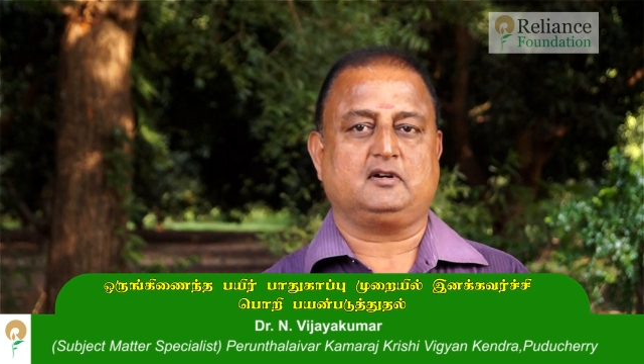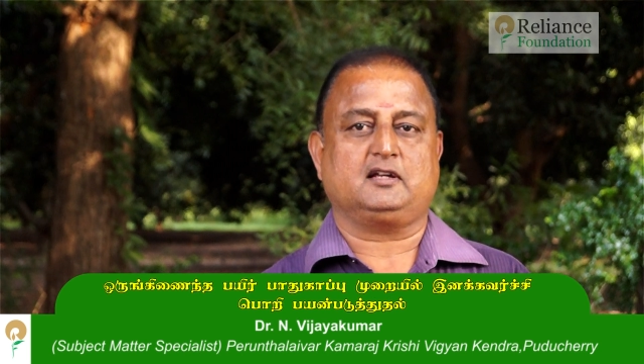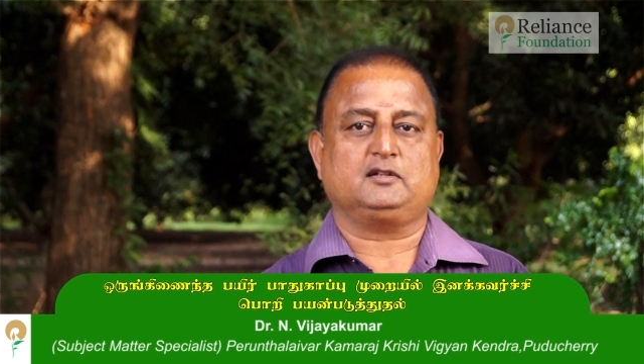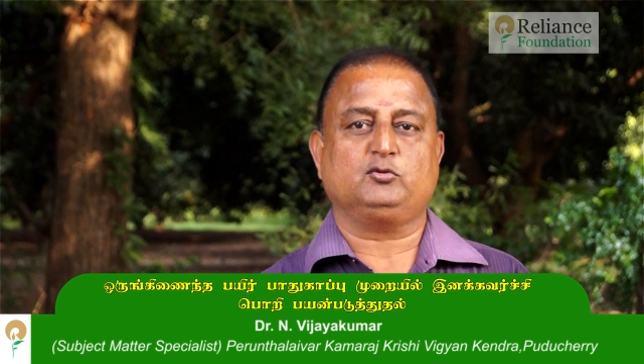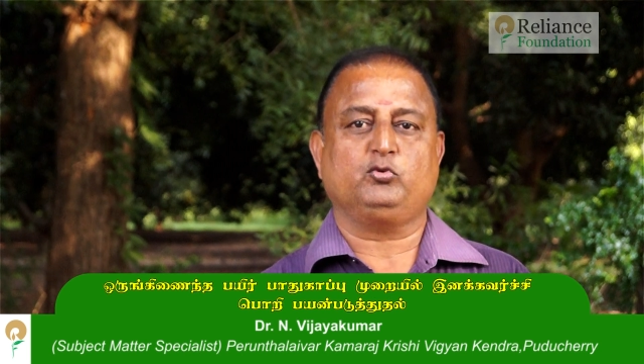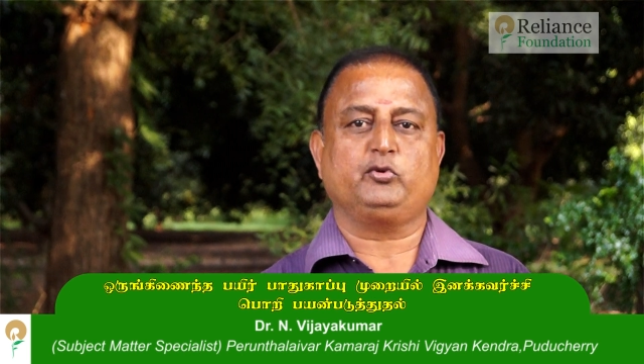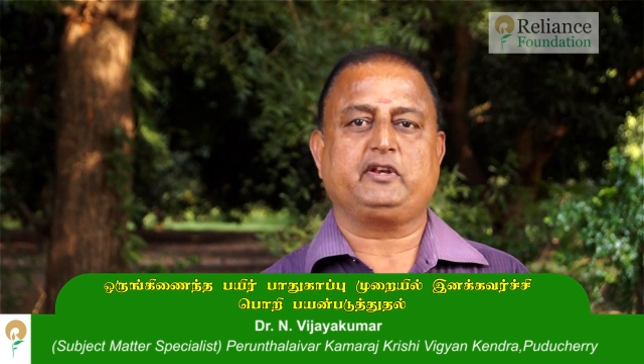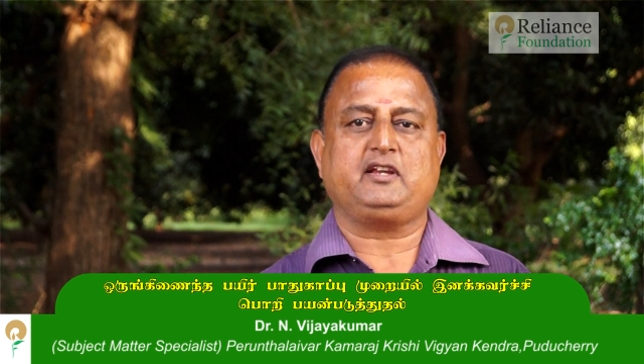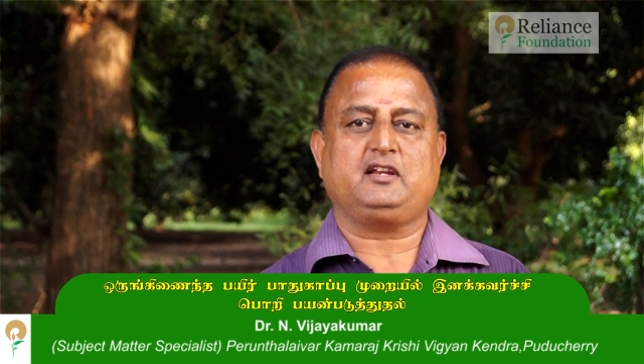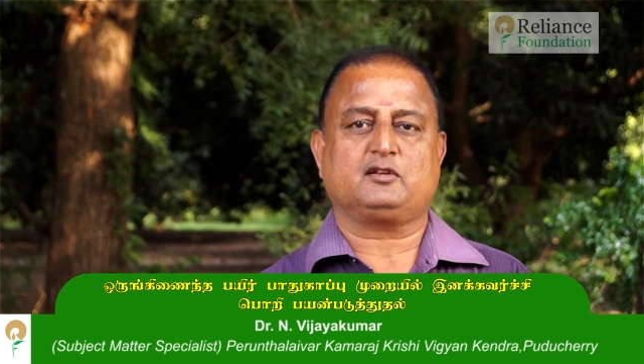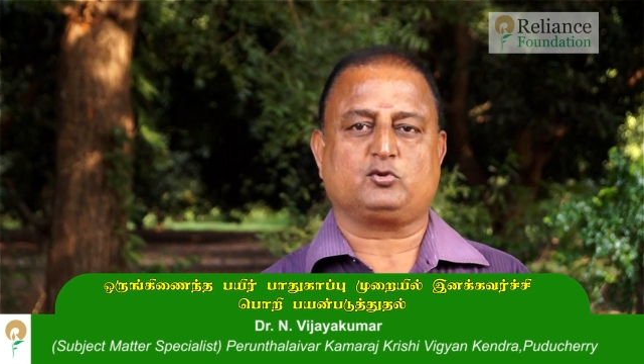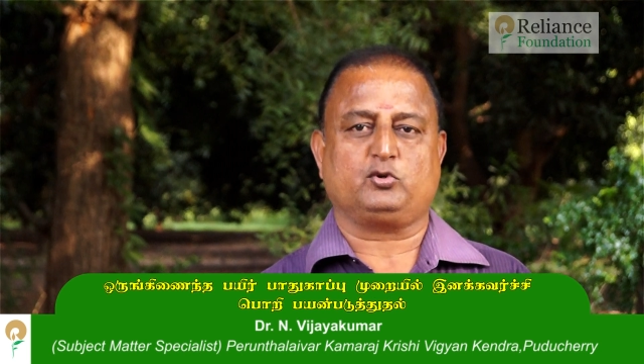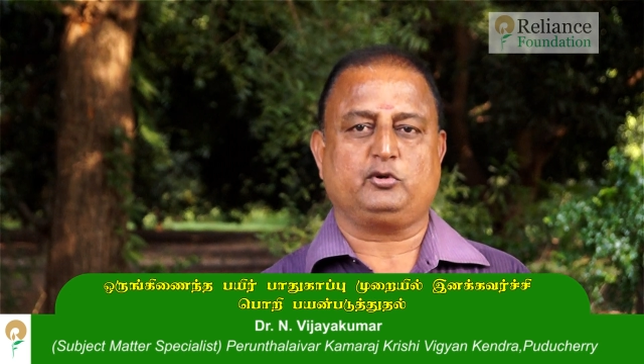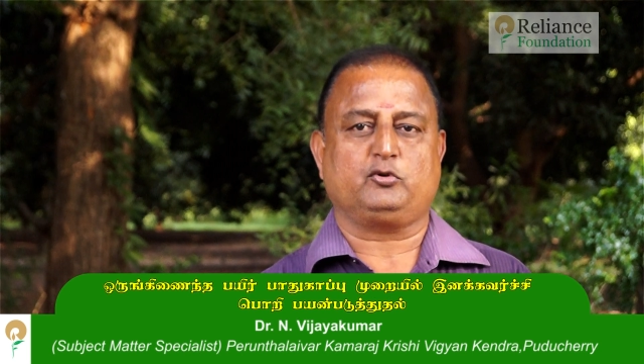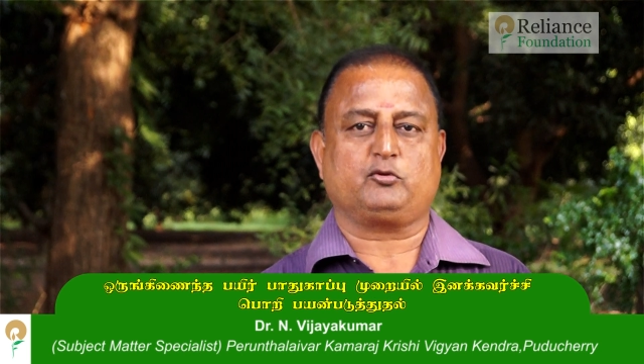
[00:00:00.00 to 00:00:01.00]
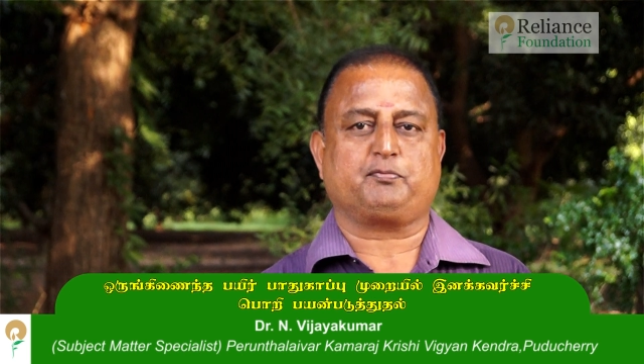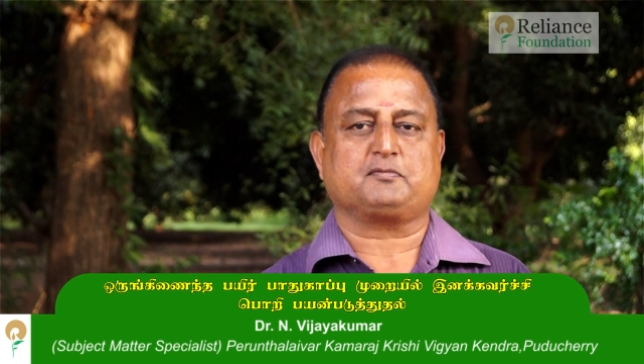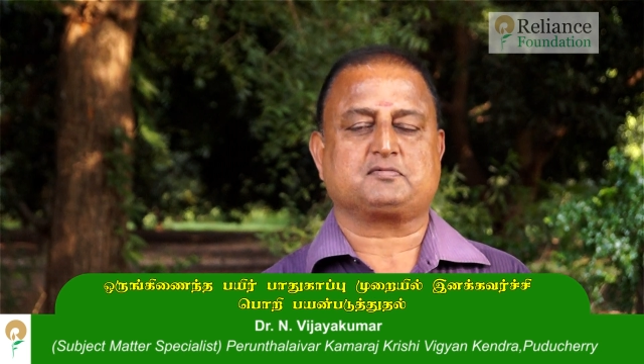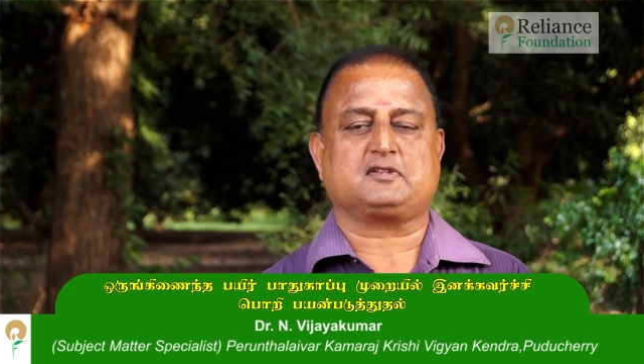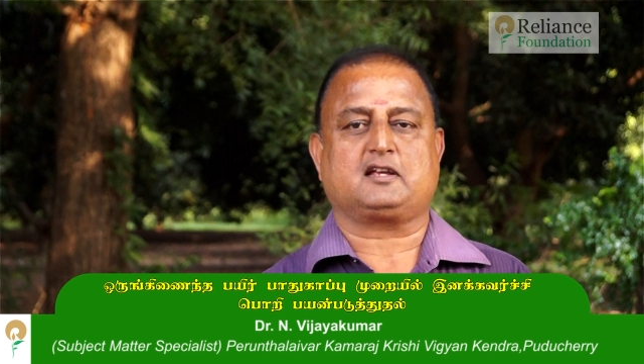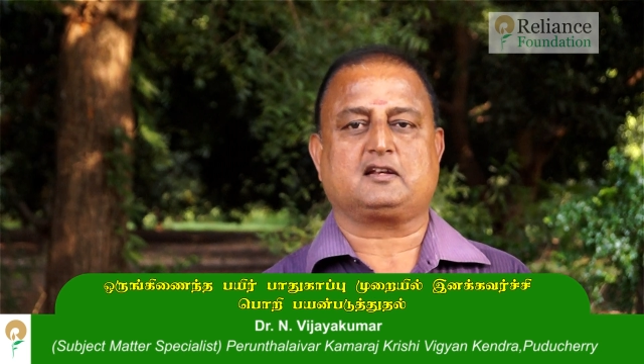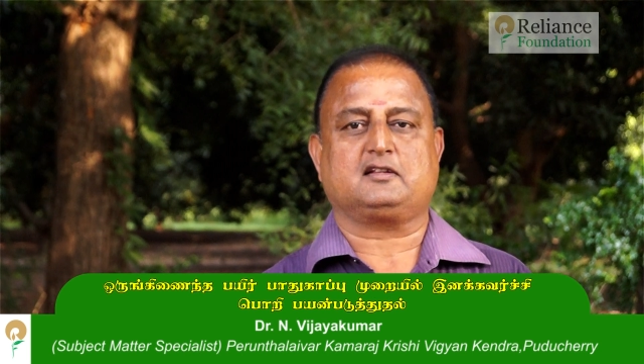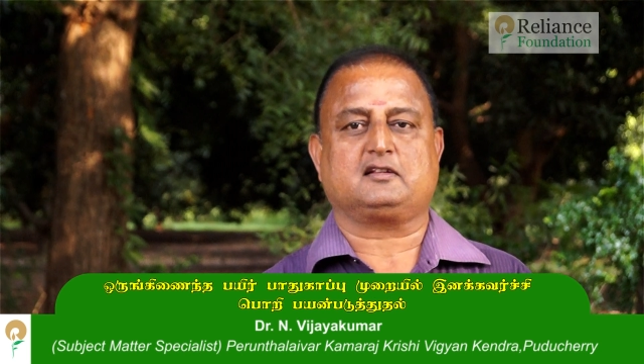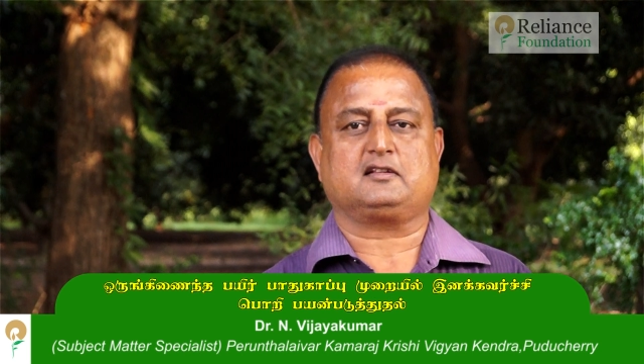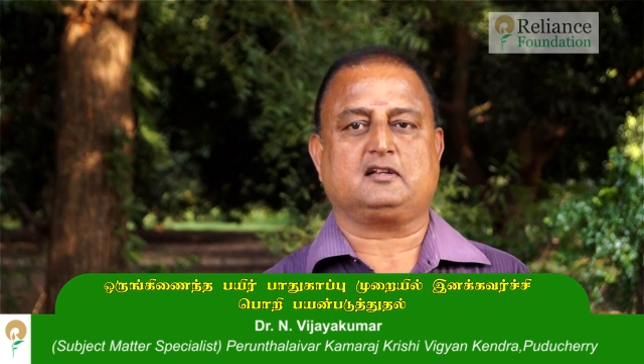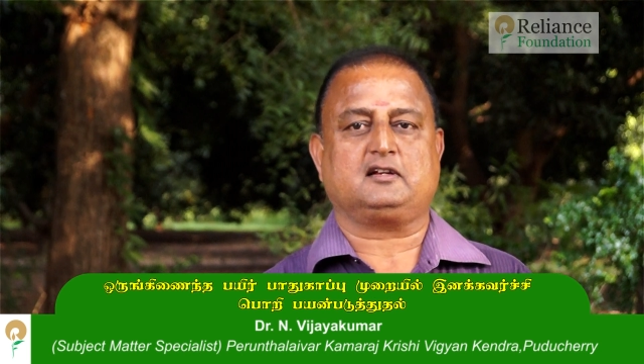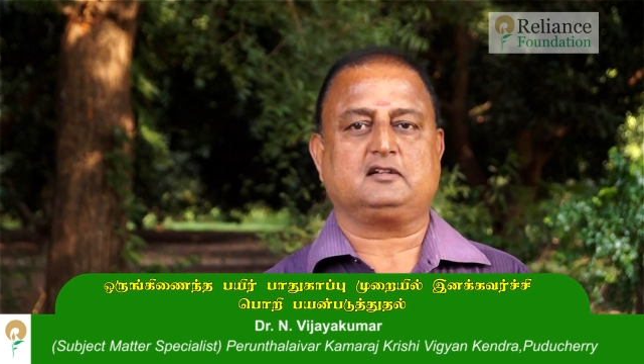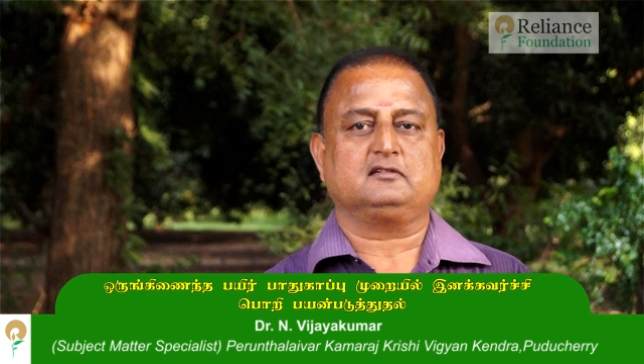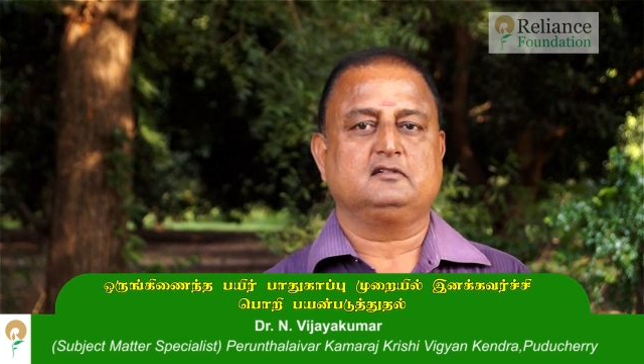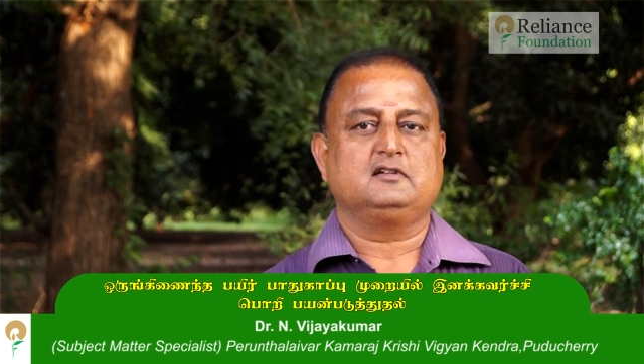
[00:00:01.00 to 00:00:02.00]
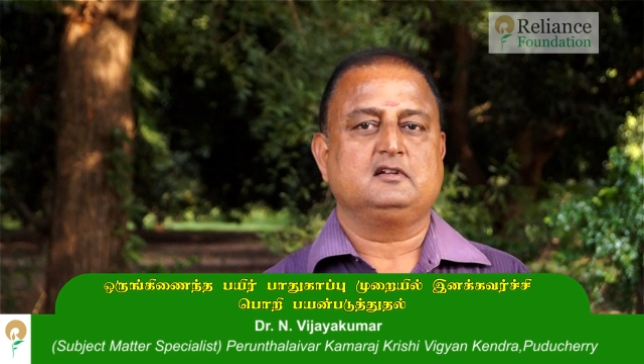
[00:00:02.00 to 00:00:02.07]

அதுவும் உயிரியல் தொழில்நுட்பம் சார்ந்தது தான்